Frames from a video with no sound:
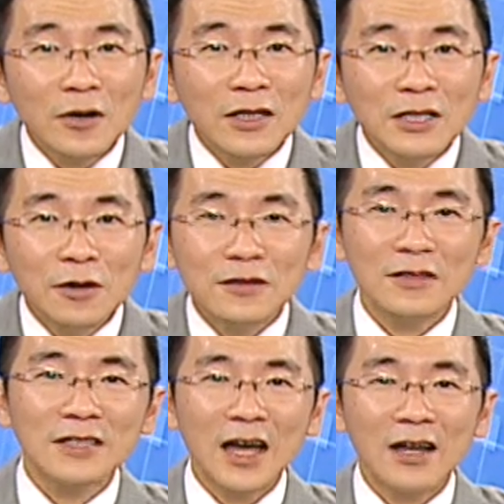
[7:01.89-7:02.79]
的情况之
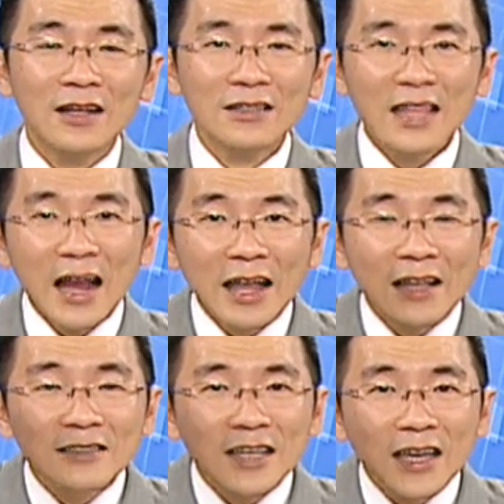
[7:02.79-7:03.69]
下，当
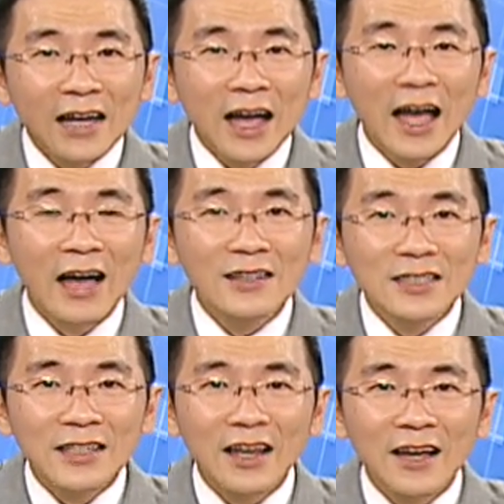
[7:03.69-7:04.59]
然这一个行
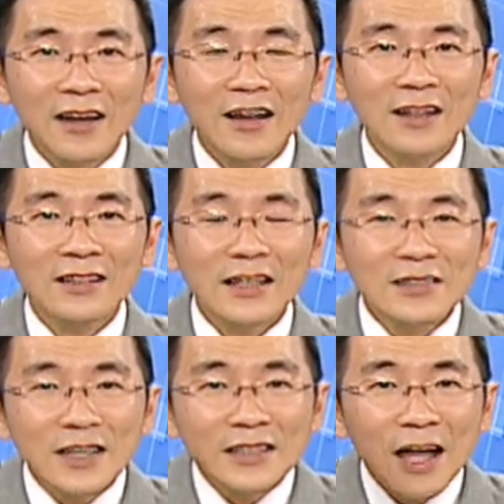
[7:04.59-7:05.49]
情呢，它
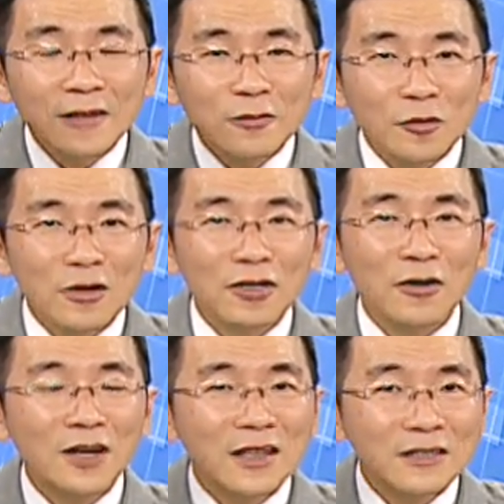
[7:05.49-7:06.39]
震荡做
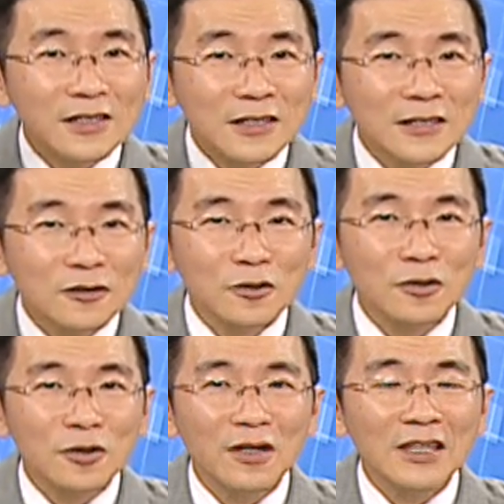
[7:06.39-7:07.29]
头的次
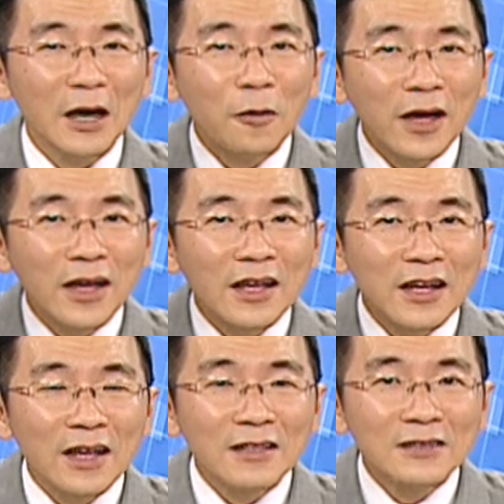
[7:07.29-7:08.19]
数也会
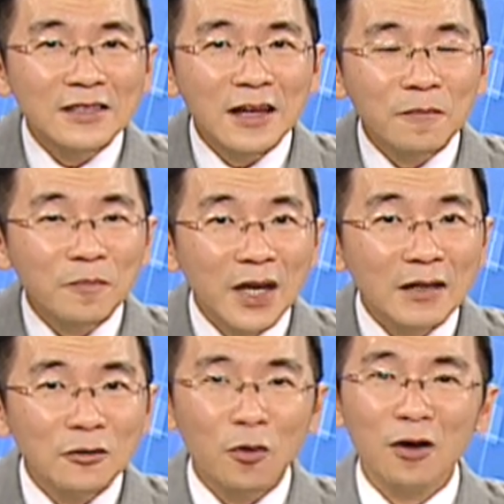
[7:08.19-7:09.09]
跟着
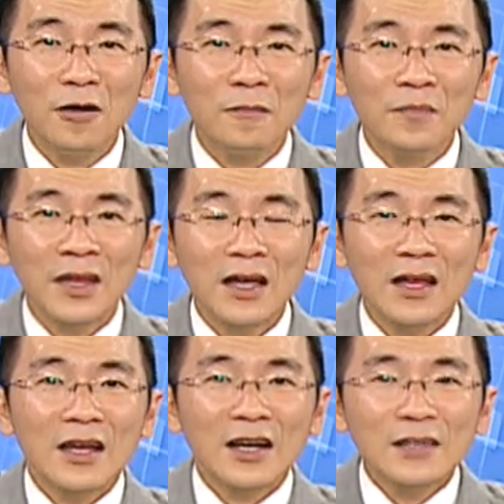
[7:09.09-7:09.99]
变多。
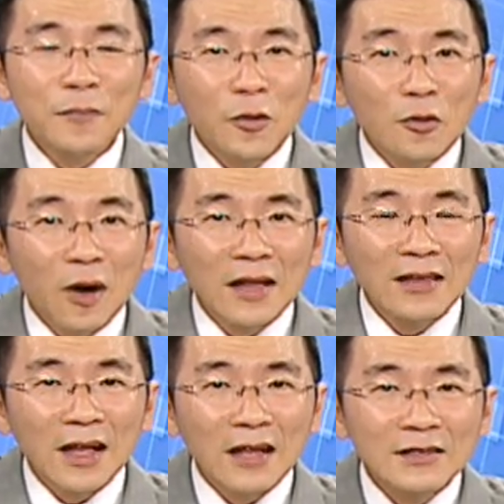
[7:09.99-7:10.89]
可是不管
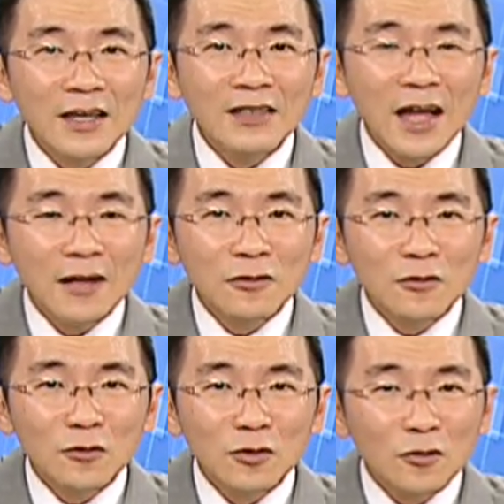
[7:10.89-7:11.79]
它震荡
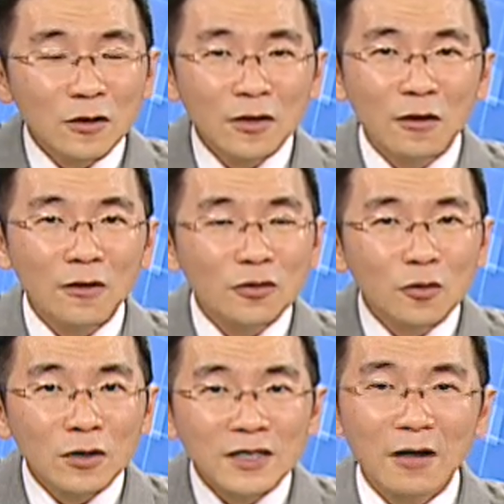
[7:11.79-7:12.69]
做头
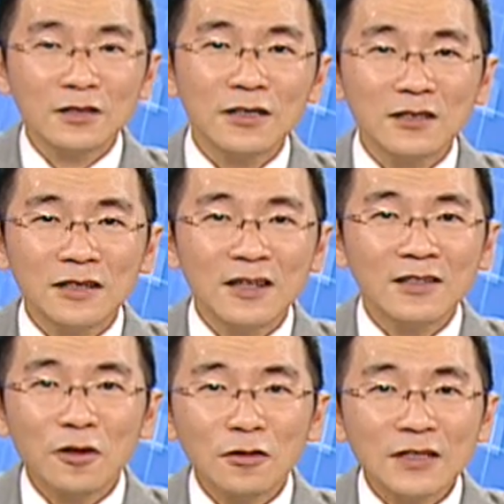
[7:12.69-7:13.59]
多少次，
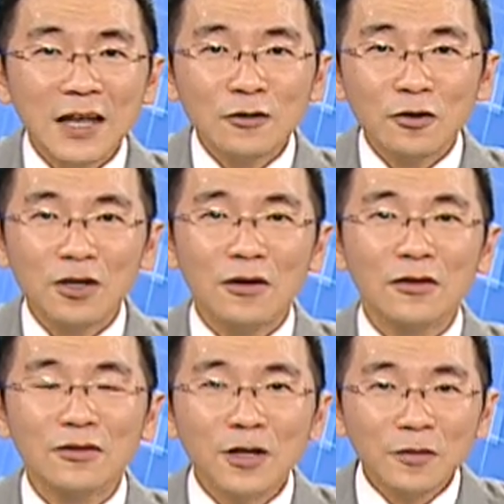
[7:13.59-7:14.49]
都是在做头，
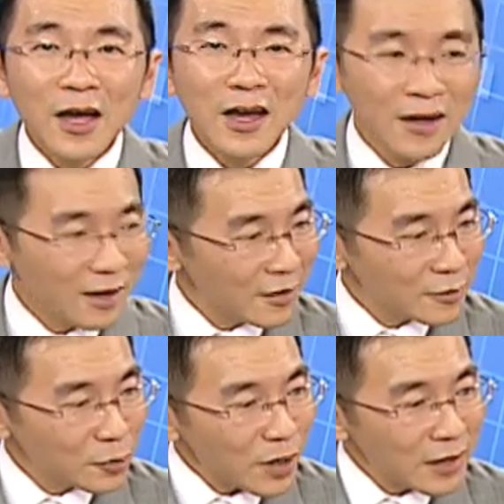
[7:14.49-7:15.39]
对不对？
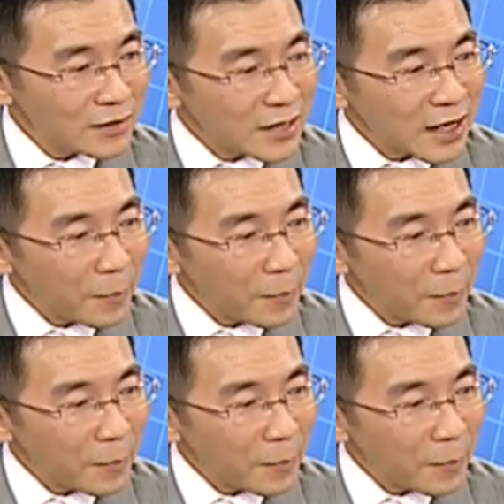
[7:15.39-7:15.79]
所以这个